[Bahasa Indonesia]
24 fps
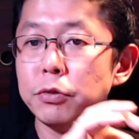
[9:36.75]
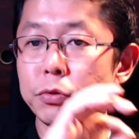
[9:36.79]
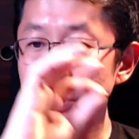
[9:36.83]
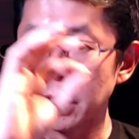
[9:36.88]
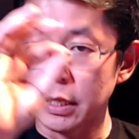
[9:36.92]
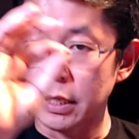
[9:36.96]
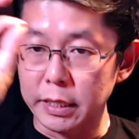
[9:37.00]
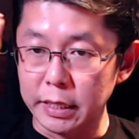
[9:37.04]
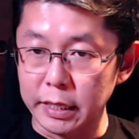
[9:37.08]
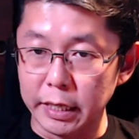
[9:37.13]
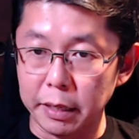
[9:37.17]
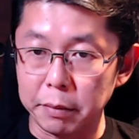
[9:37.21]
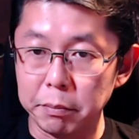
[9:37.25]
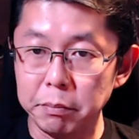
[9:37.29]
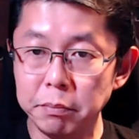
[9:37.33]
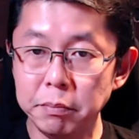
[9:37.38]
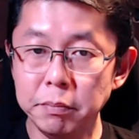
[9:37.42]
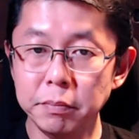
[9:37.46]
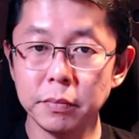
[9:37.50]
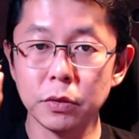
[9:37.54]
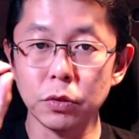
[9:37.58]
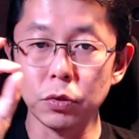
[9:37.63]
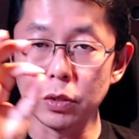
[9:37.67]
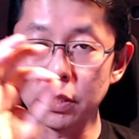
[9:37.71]
sudah
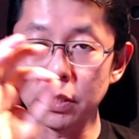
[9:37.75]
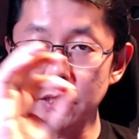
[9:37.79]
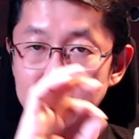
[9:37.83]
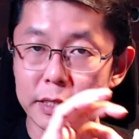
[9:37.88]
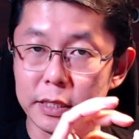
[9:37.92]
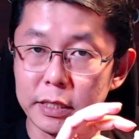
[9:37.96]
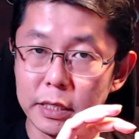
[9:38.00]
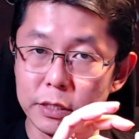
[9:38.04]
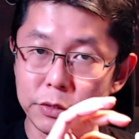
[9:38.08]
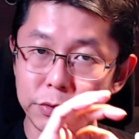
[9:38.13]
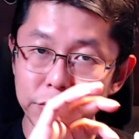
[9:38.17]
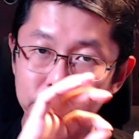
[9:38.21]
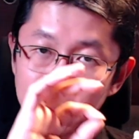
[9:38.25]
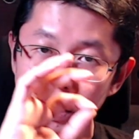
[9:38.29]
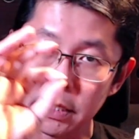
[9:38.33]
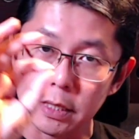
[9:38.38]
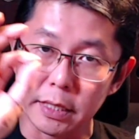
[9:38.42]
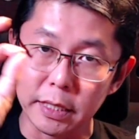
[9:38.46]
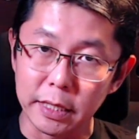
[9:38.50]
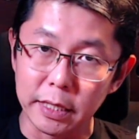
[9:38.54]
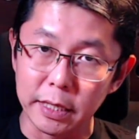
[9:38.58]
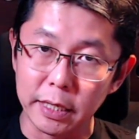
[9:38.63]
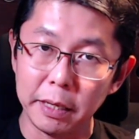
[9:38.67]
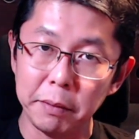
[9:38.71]
dikirim nutrisinya sudah
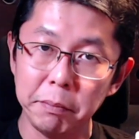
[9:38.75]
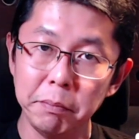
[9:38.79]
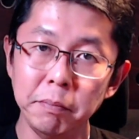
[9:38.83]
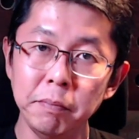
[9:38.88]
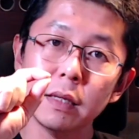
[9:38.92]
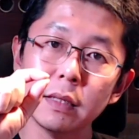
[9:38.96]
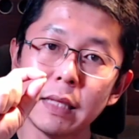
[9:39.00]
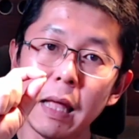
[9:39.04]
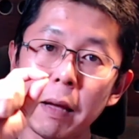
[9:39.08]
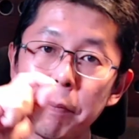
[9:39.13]
dikirim